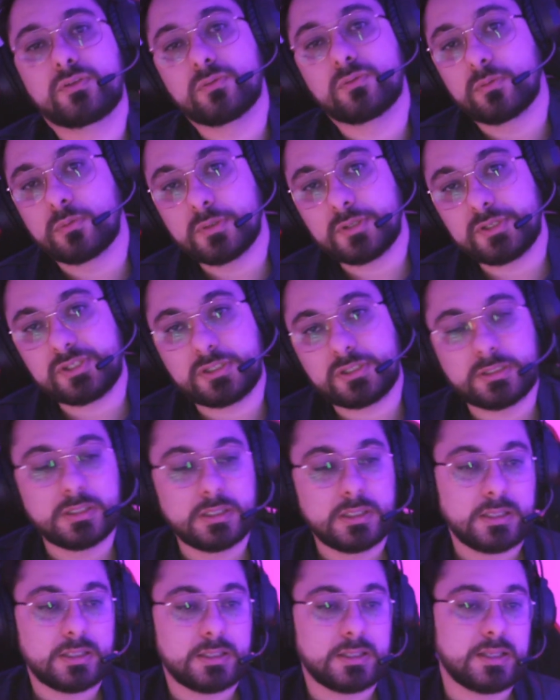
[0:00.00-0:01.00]
hoje
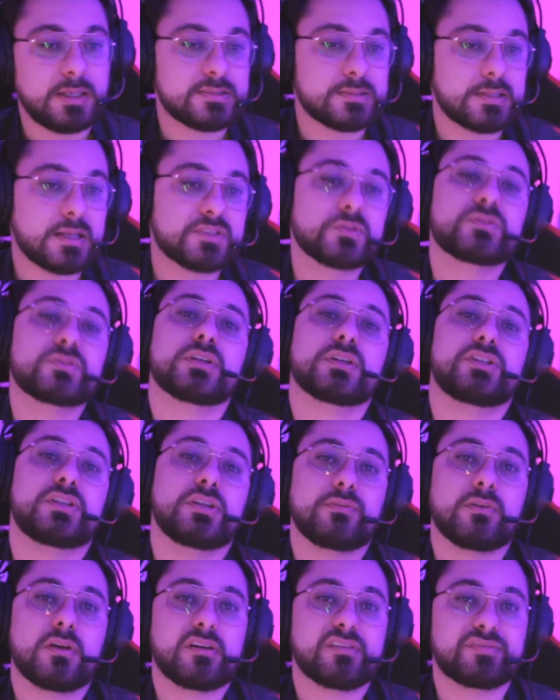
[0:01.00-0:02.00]
né, está
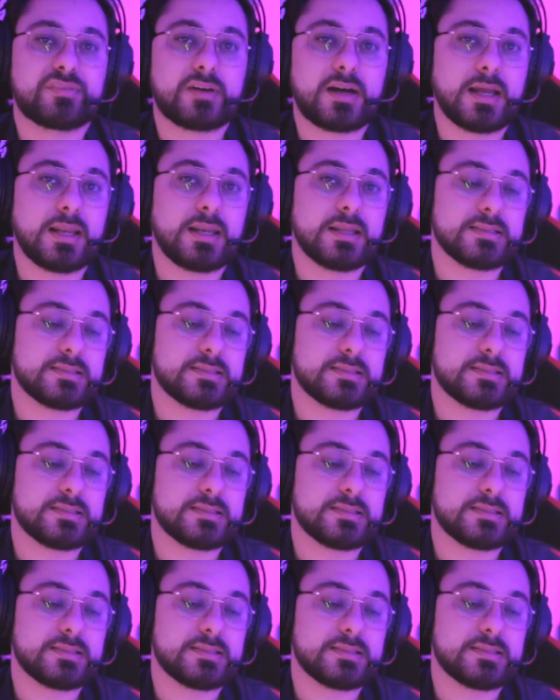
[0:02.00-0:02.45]
suscetível a falhas.